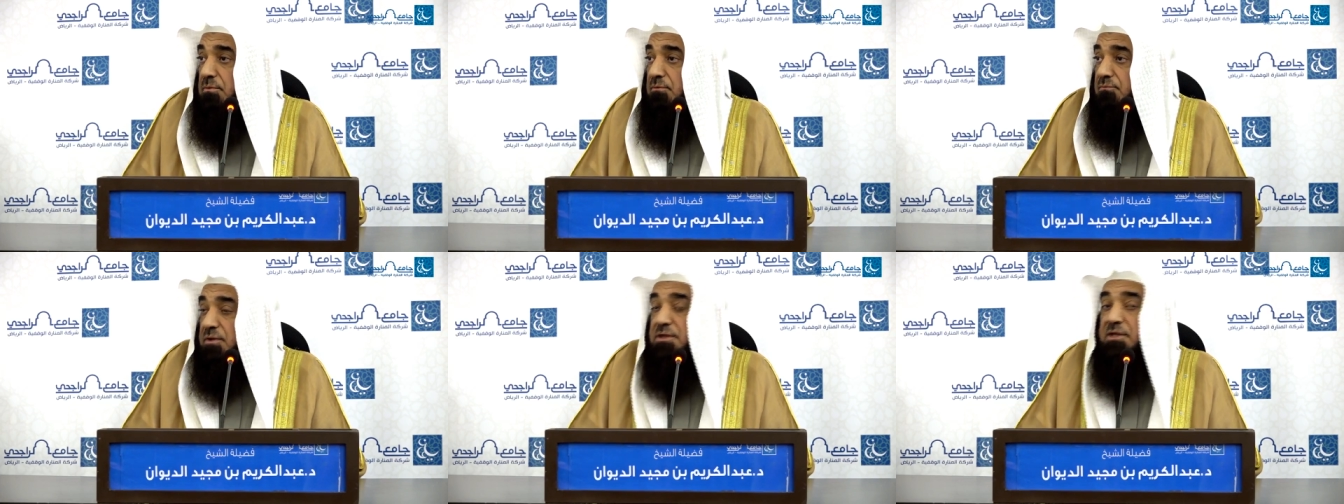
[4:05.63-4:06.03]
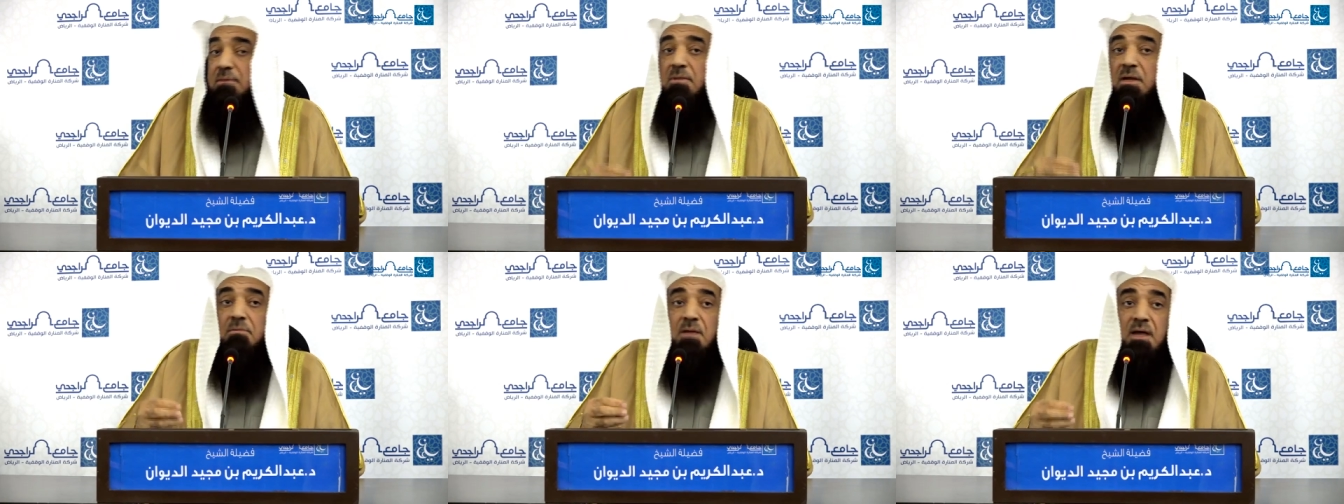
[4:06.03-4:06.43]
فنعم
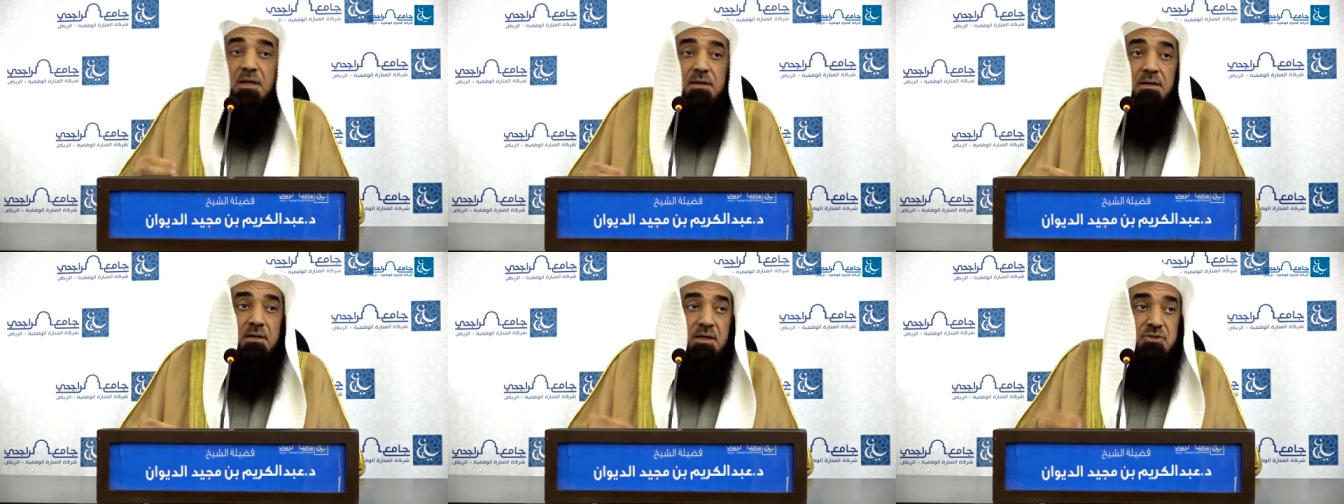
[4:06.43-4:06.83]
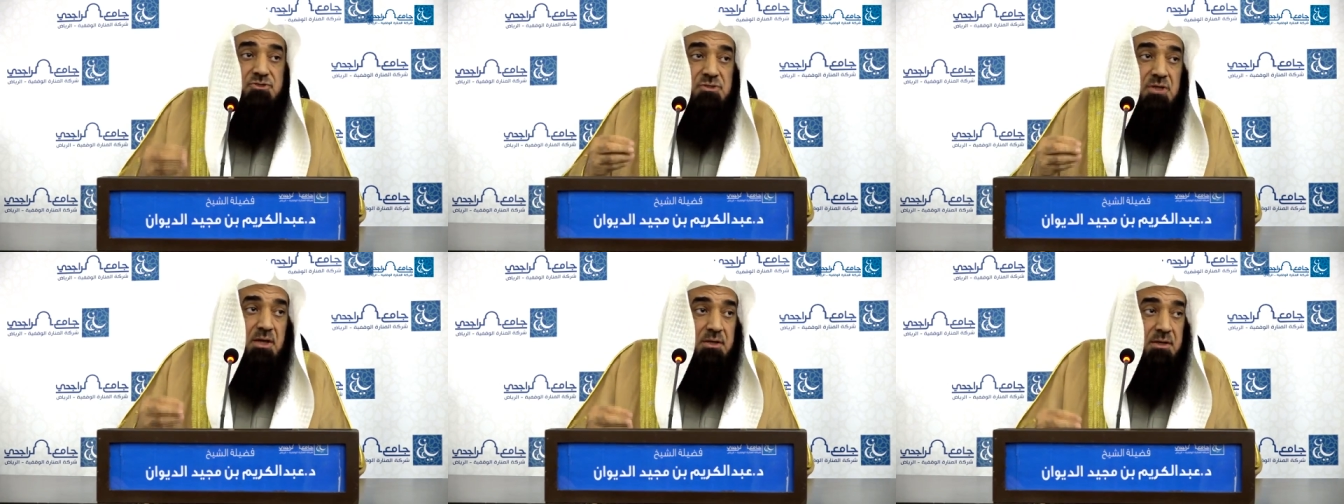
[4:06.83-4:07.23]
المال
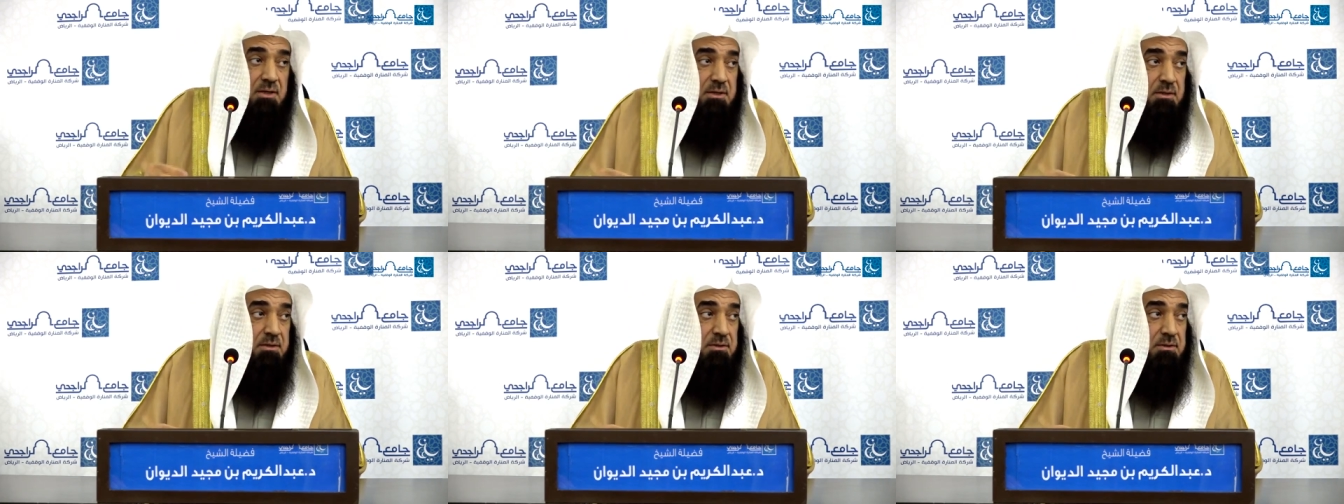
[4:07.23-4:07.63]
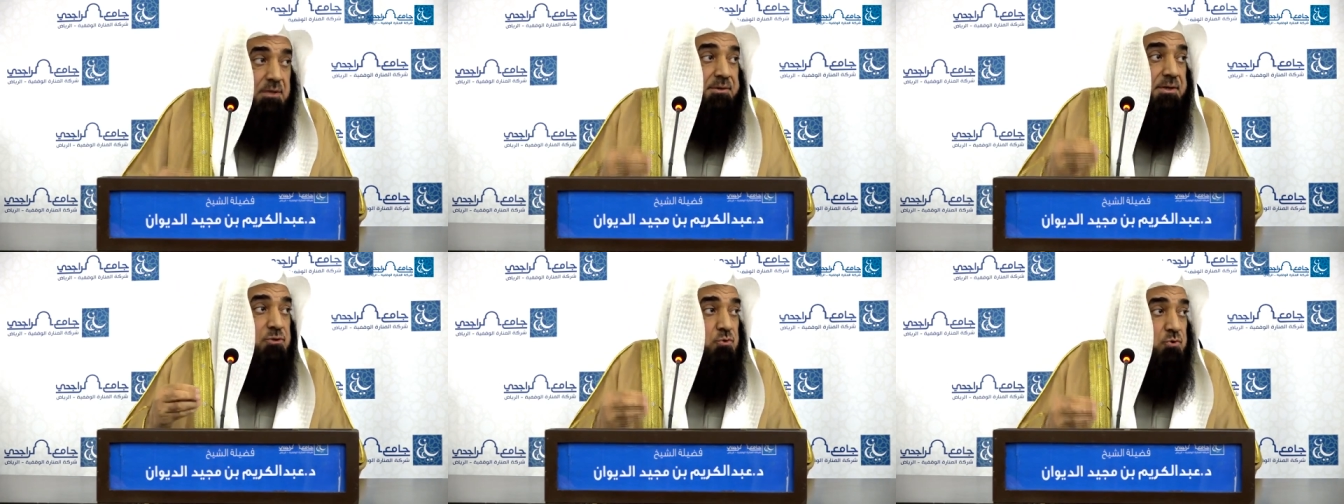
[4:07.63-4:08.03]
الصالح
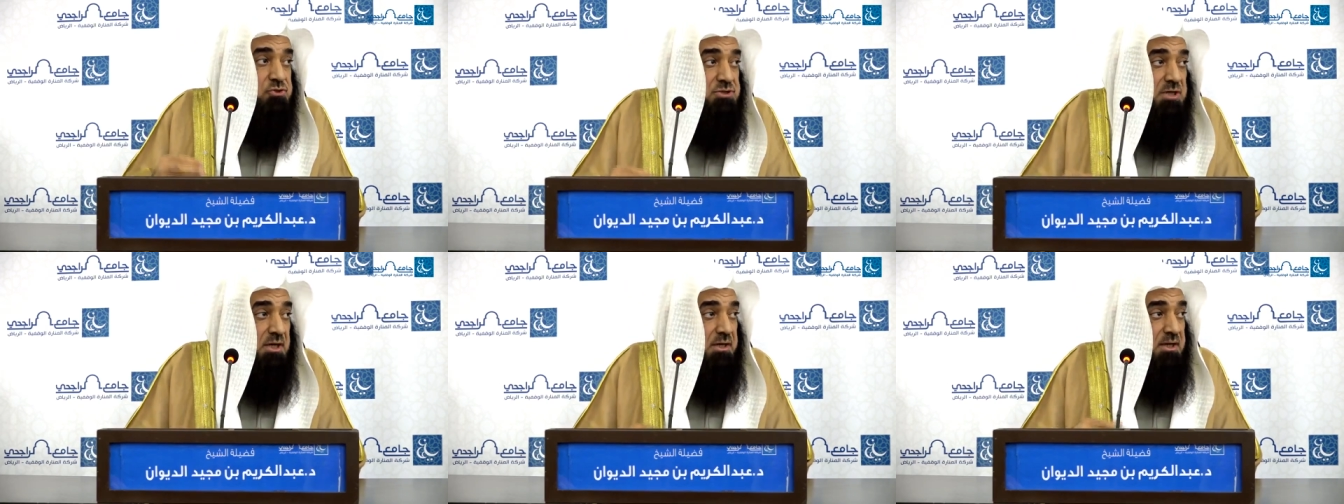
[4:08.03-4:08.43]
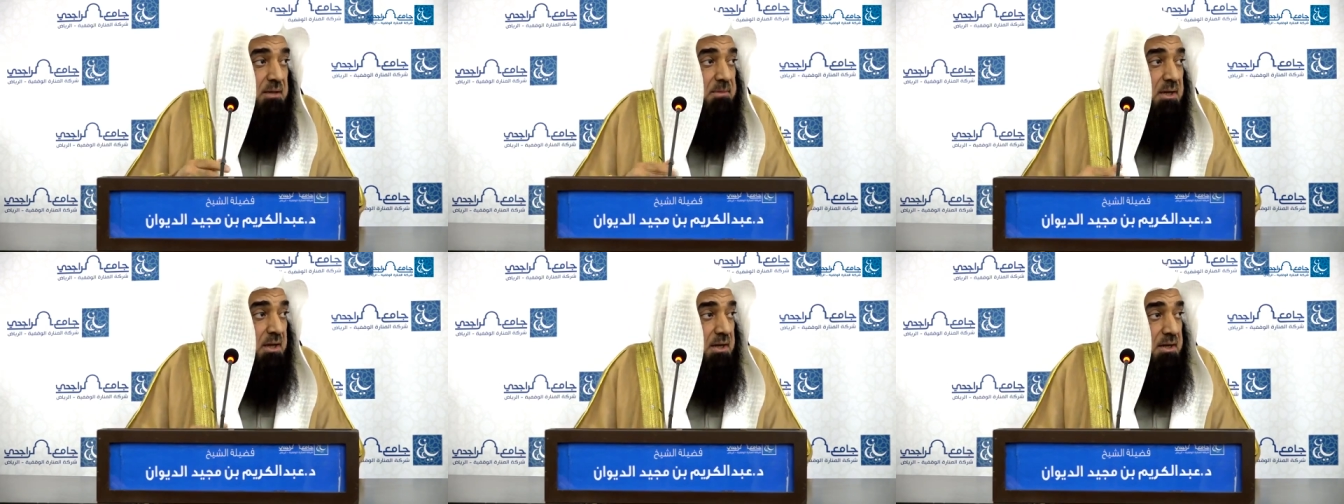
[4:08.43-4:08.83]
للرجل الصالح
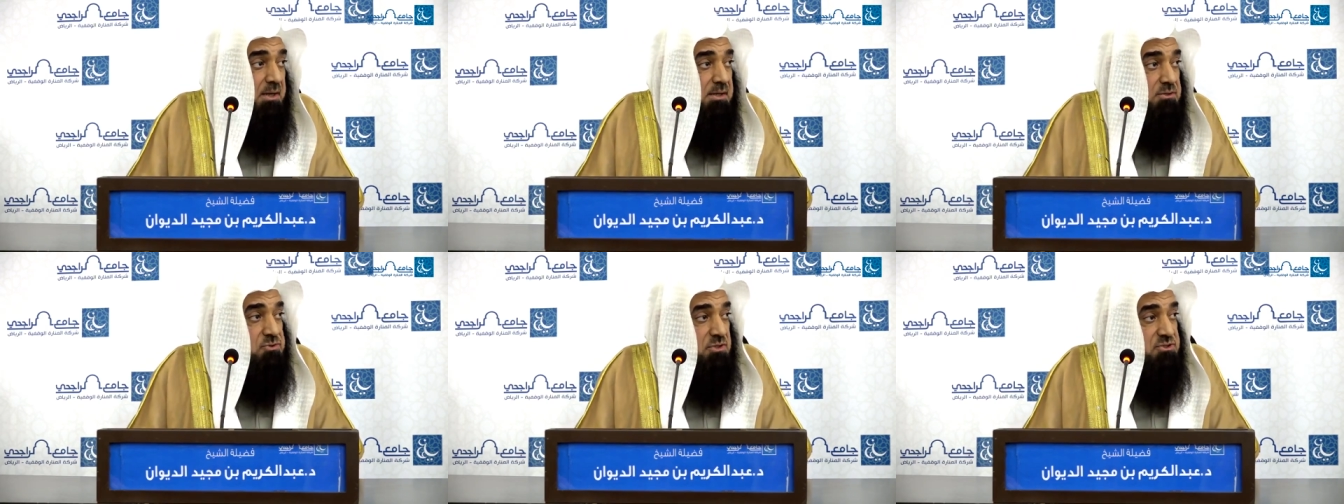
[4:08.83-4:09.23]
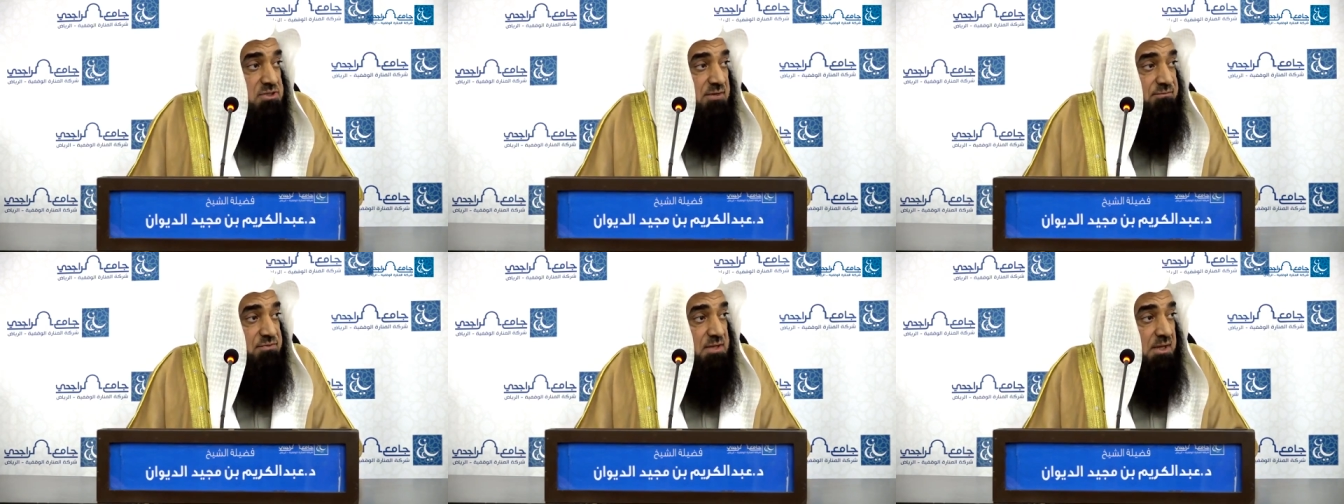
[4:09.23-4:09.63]
كما قال عليه الصلاة
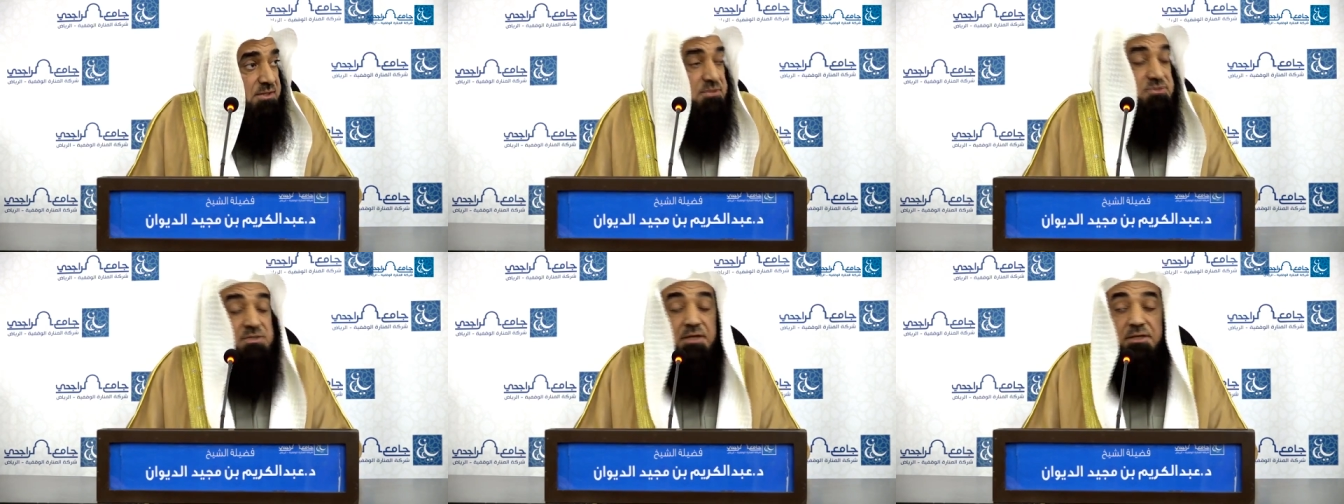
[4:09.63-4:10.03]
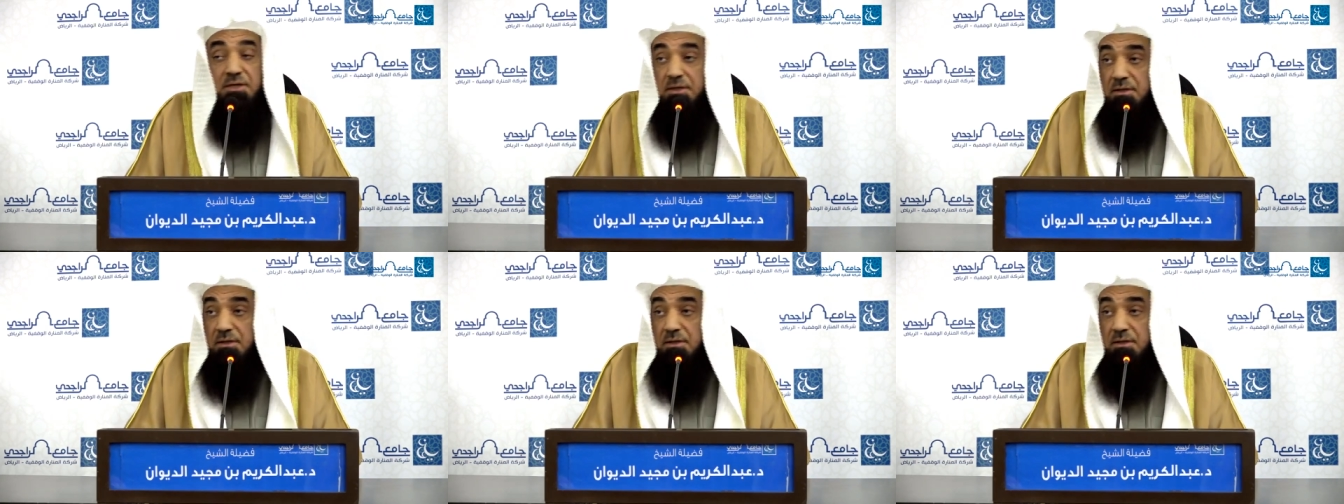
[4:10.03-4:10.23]
والسلام في الحديث الصحيح